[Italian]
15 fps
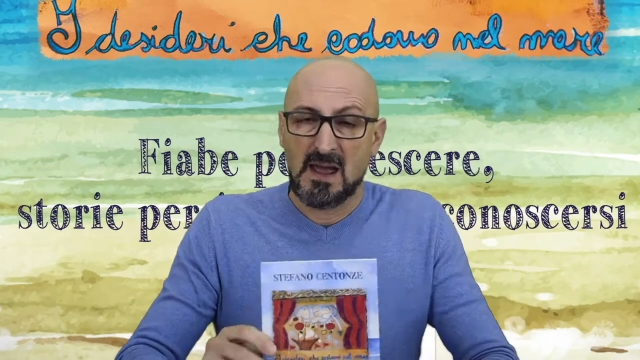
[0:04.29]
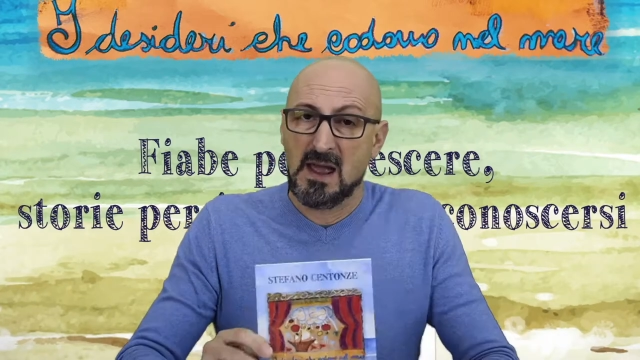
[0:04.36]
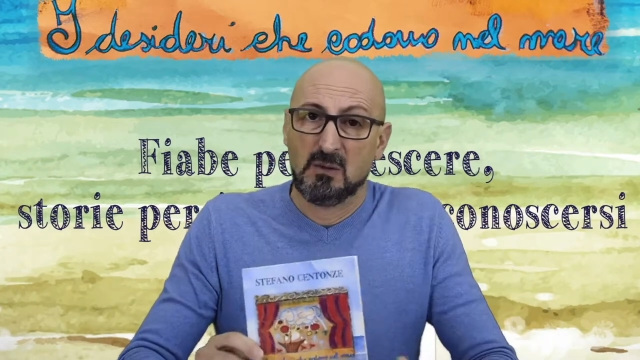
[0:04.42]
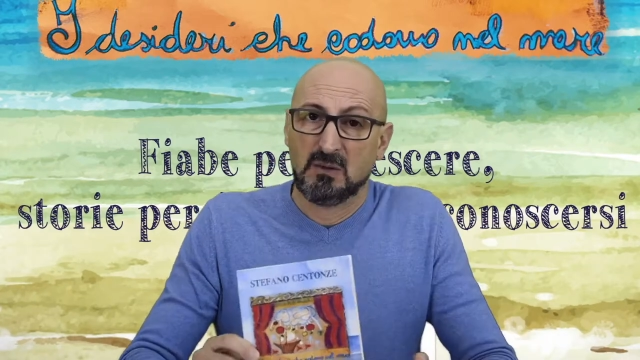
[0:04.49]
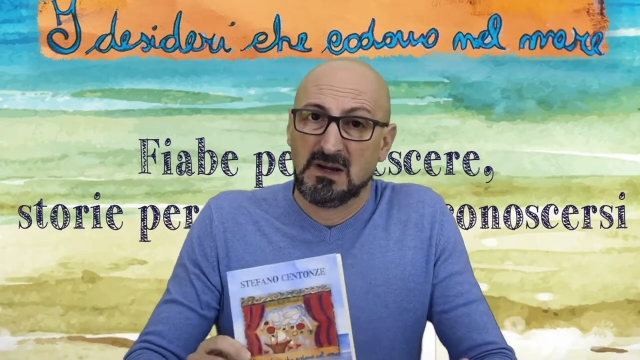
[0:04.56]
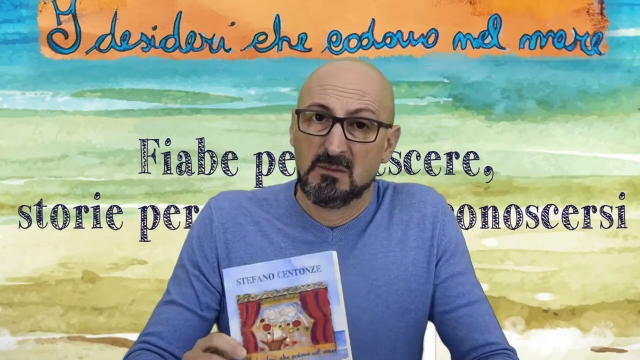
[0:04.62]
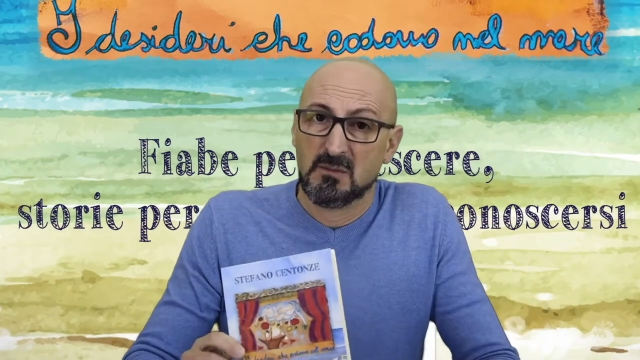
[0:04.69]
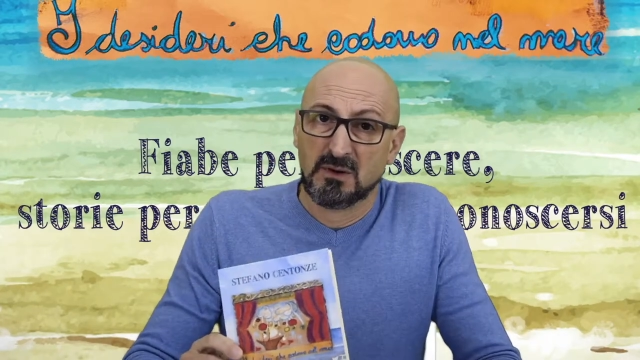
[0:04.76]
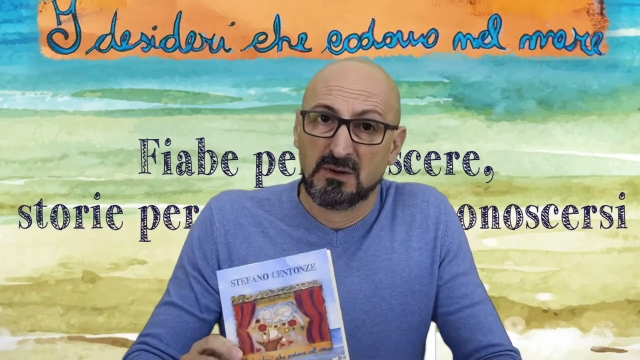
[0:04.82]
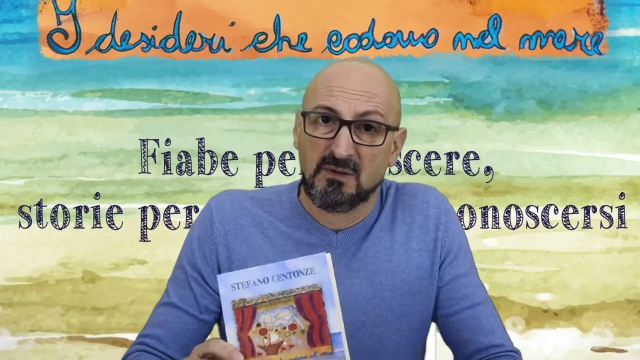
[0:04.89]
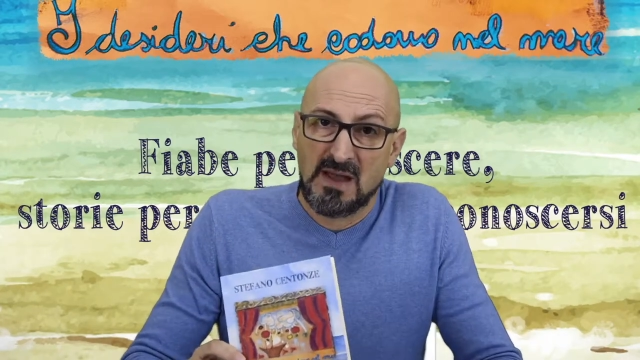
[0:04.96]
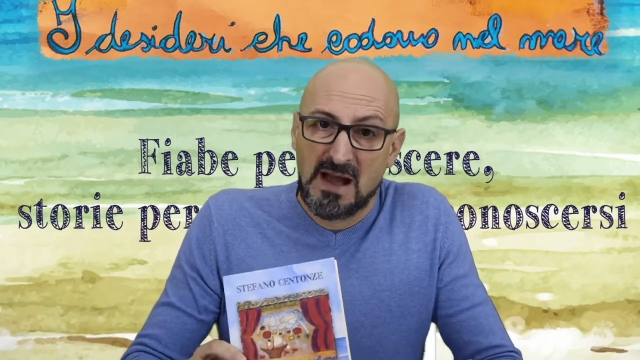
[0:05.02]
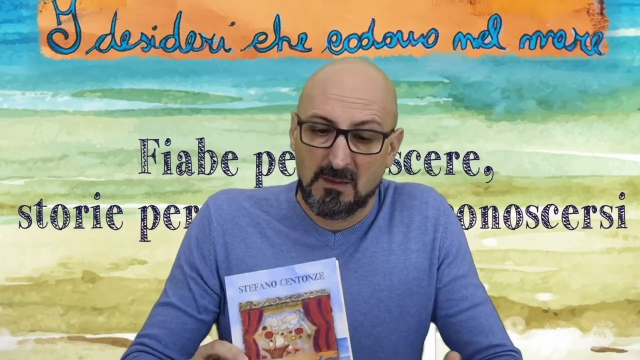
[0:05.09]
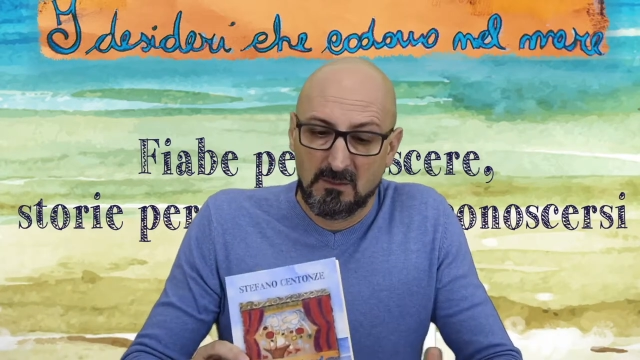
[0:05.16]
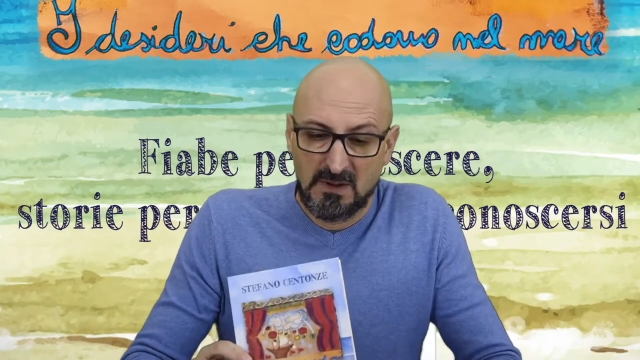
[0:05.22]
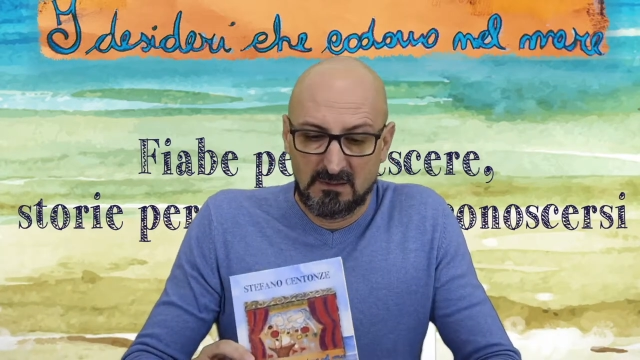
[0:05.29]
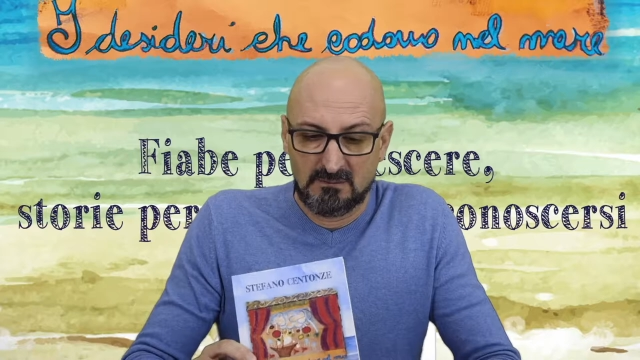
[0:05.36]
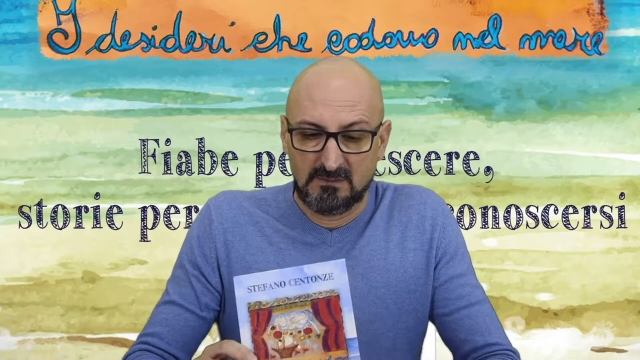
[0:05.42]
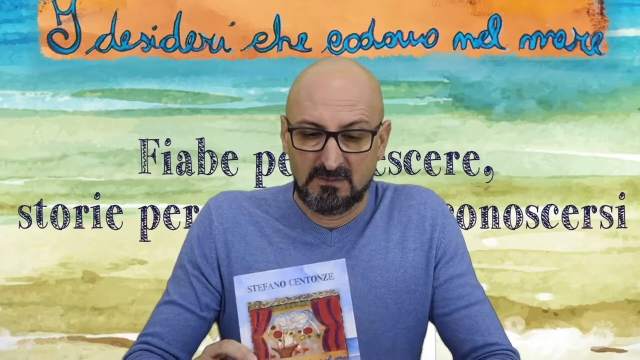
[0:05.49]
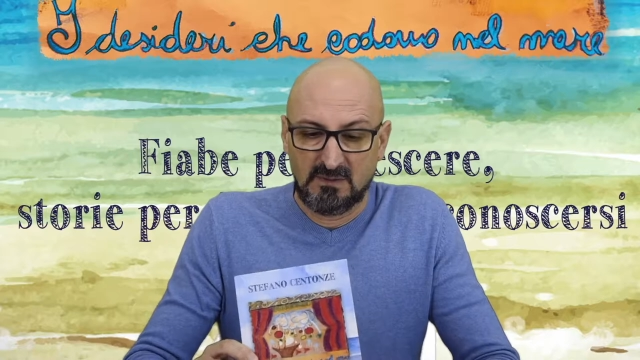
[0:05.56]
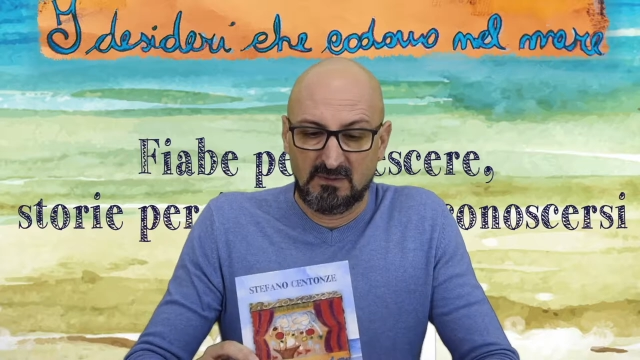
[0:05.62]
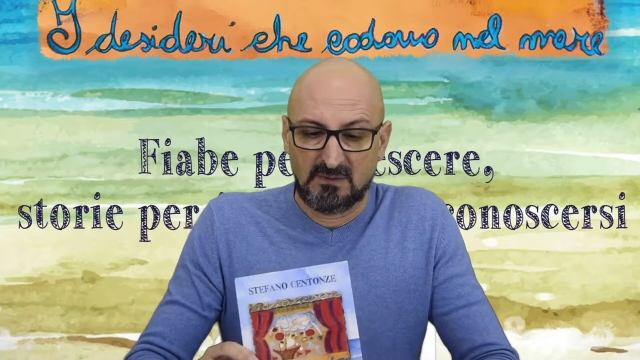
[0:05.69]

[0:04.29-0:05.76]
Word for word: È un libro di fiabe,